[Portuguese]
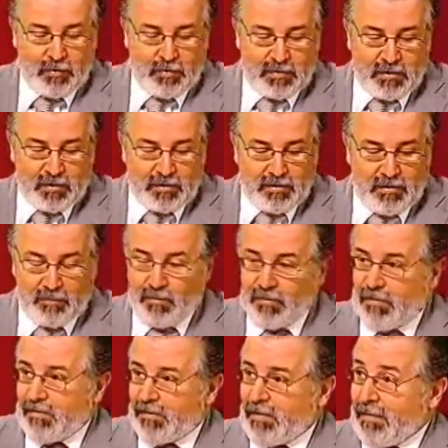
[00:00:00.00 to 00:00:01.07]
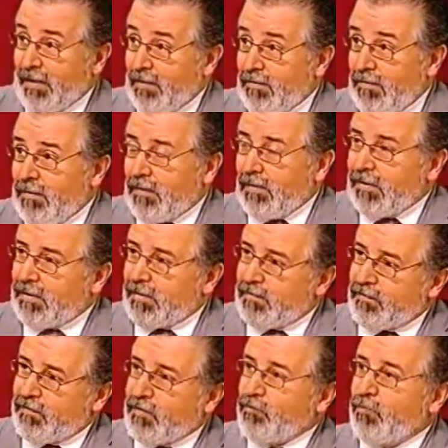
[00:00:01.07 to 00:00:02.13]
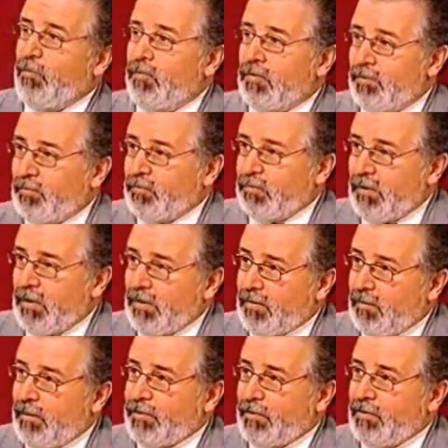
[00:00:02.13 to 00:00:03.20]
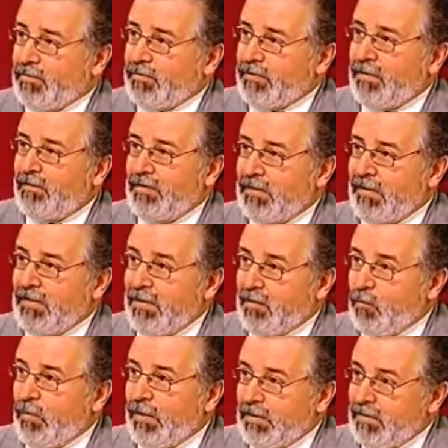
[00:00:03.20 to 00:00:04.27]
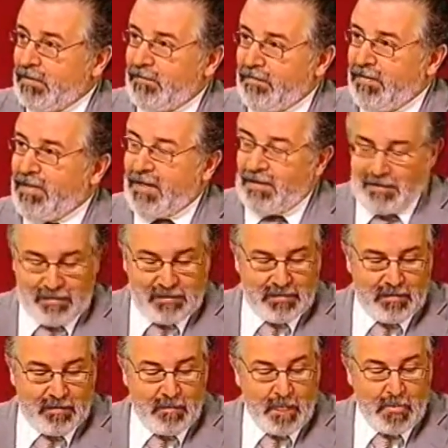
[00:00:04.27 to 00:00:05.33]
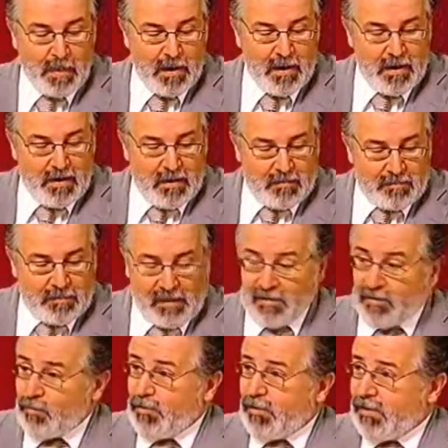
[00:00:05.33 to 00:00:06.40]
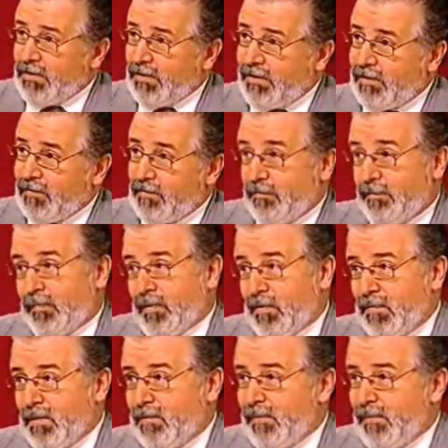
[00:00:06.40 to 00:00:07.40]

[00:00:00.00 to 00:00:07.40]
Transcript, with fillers: E por isso este tipo de trabalho, que se faz pouco em Portugal, eu acho que não se traz ainda com a devida atenção, merece muita atenção.